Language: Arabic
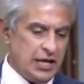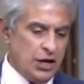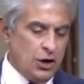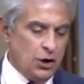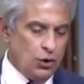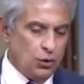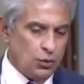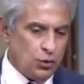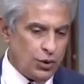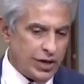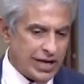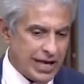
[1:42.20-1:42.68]
يعني
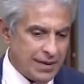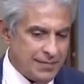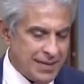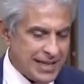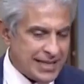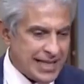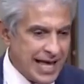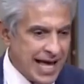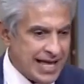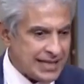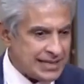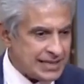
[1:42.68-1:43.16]

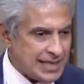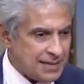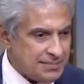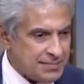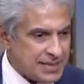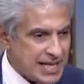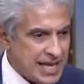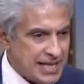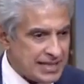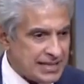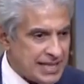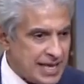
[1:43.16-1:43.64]
وكمان حتى
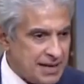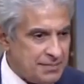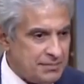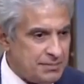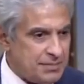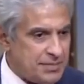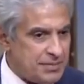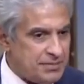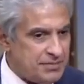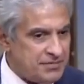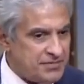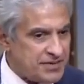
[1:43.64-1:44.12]

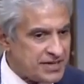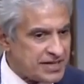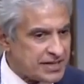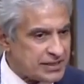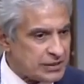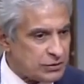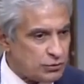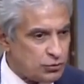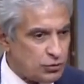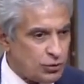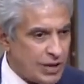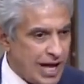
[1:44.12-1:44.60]
بتهتم
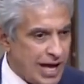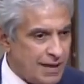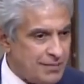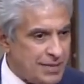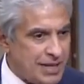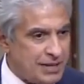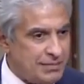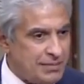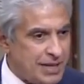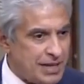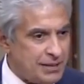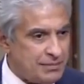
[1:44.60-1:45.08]
بفكره انه
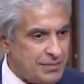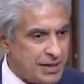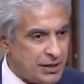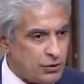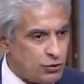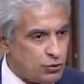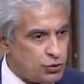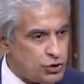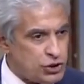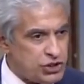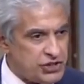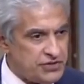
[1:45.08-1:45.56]
العمل ما
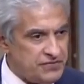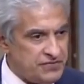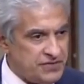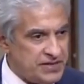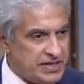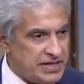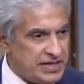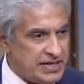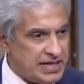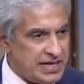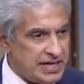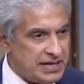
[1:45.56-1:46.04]
يكونش
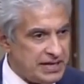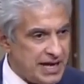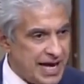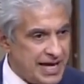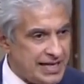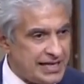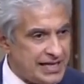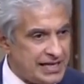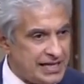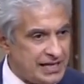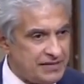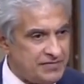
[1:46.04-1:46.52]
فيه آه،
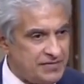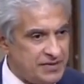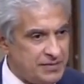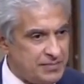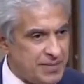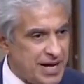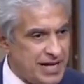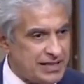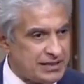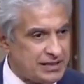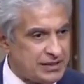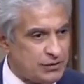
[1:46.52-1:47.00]
احيانا في
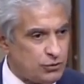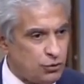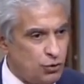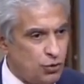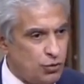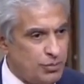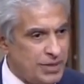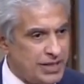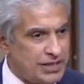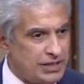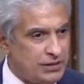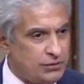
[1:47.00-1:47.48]
بعض
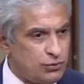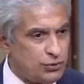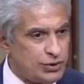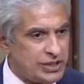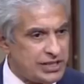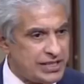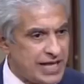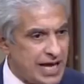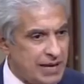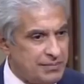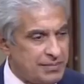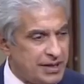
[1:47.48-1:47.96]
الجمل
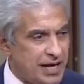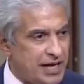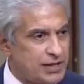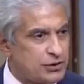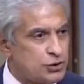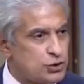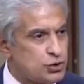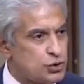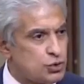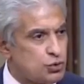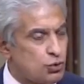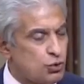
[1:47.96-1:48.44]

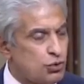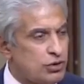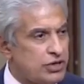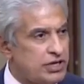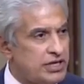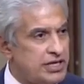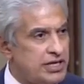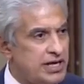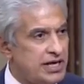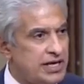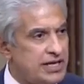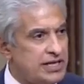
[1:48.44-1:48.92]
والتعبيرات
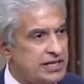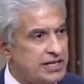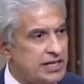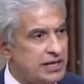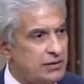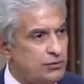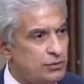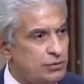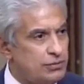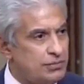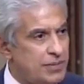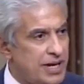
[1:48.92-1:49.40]
السوقيه
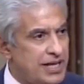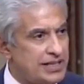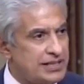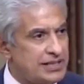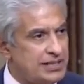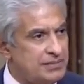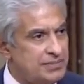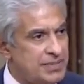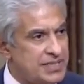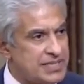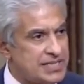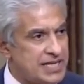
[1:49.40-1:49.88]
كده
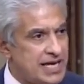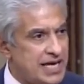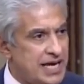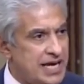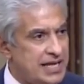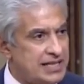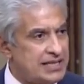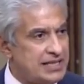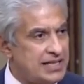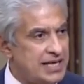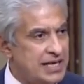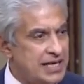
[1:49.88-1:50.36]
وبعض
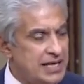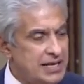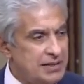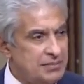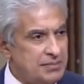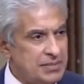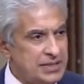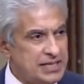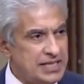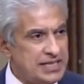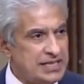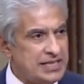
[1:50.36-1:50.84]
البذاءات
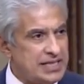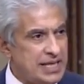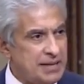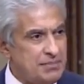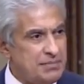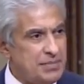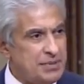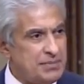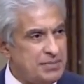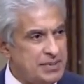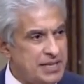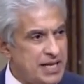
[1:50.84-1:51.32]

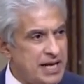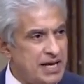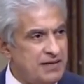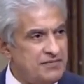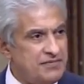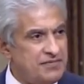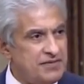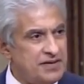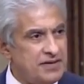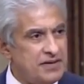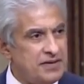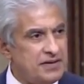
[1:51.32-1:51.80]
بتهتم بده
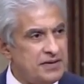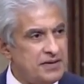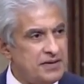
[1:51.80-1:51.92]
